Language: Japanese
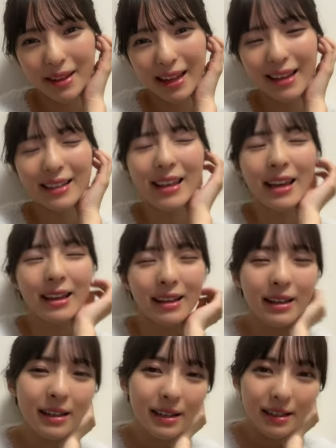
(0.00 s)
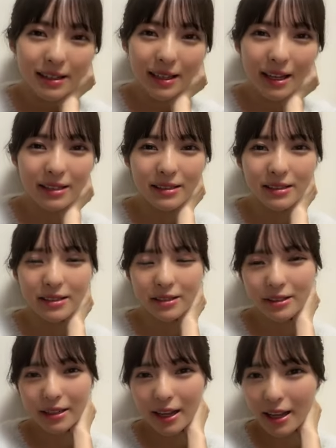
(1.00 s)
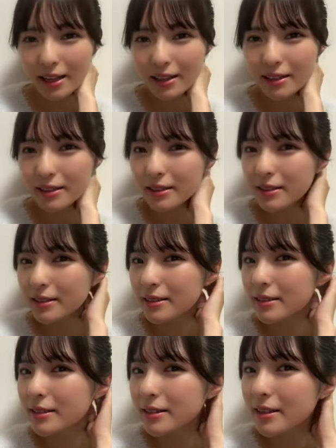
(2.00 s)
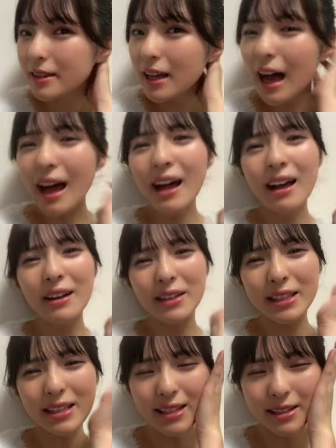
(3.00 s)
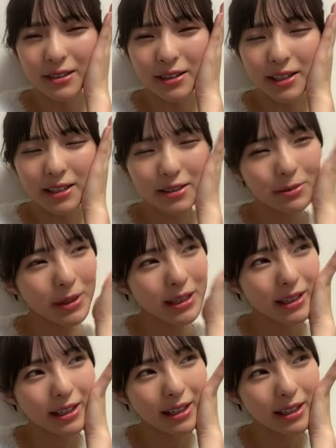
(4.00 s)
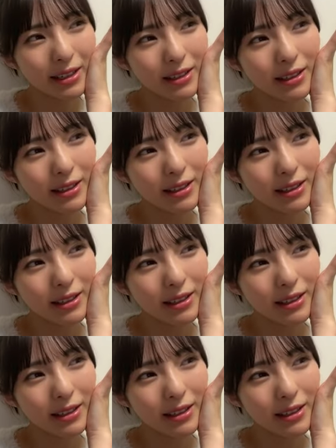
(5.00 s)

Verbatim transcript: あゲゲッチうねああ私たちのリーズもやってたね